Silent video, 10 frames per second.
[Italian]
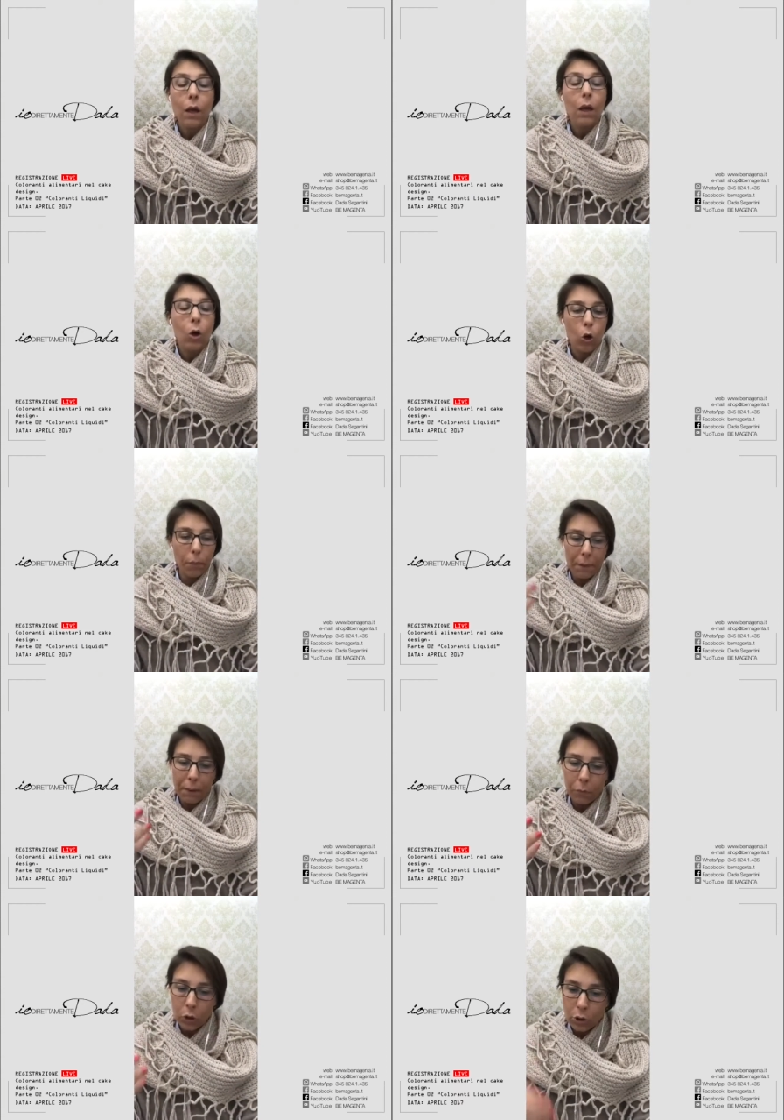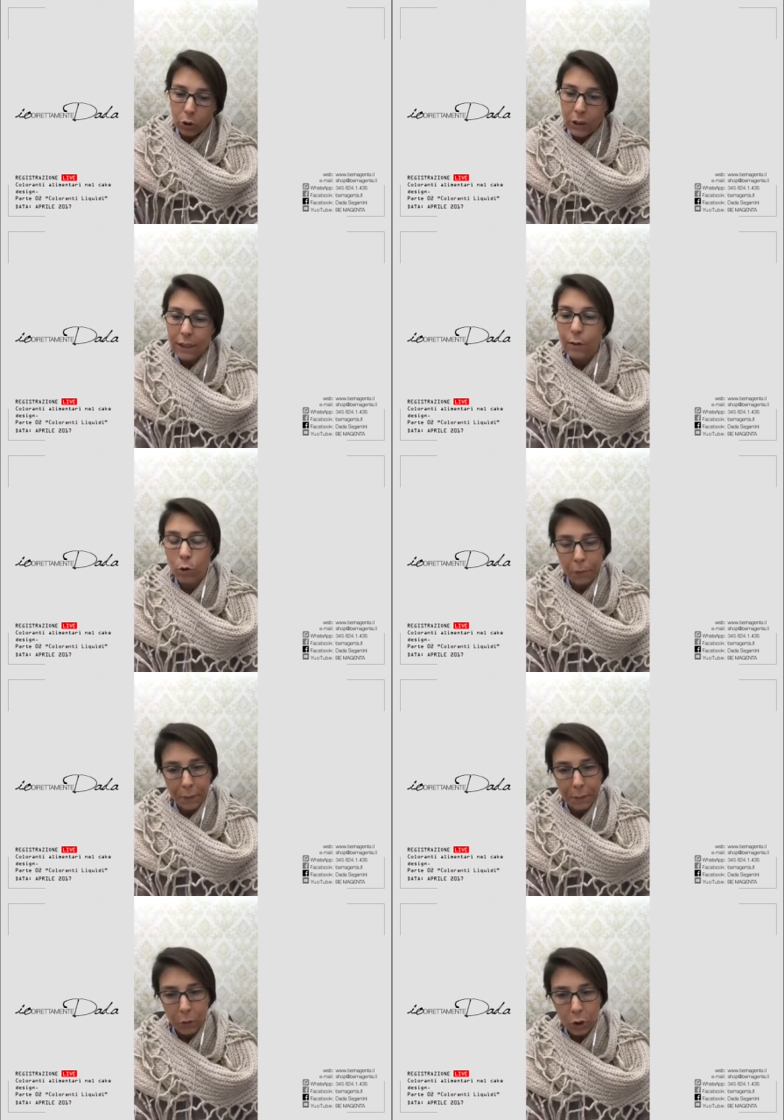Come abbiamo detto, niente, come
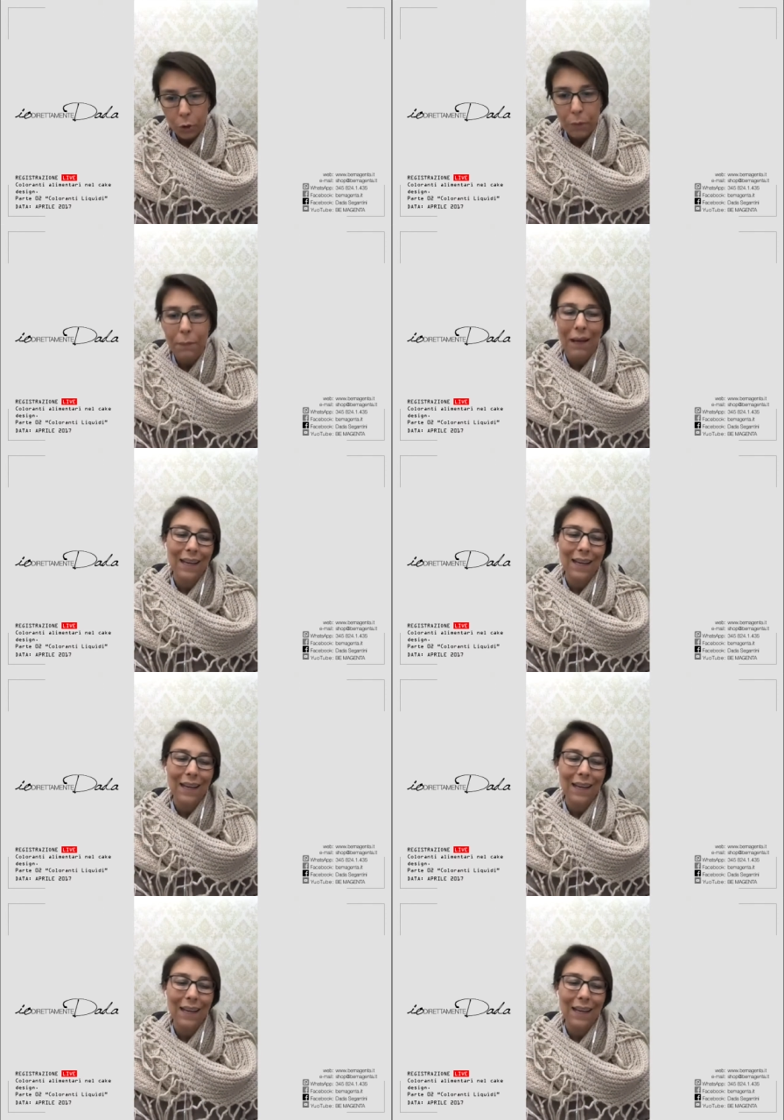abbiamo detto prima,